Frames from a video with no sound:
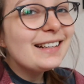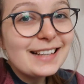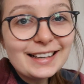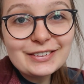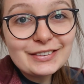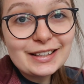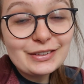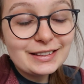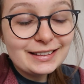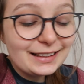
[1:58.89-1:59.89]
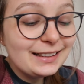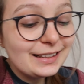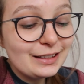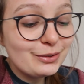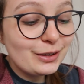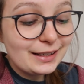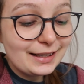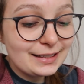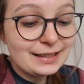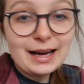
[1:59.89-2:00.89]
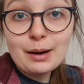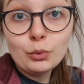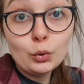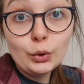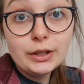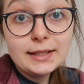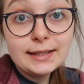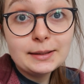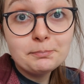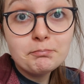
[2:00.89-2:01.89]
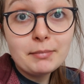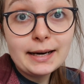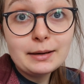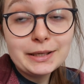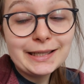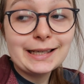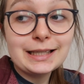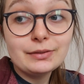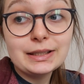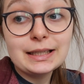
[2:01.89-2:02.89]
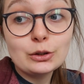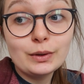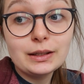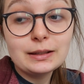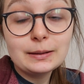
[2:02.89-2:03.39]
zeige ich euch dann noch den Riegel, den ich vorhin gegessen habe und ähm, mein Mittagessen, wenn es dann soweit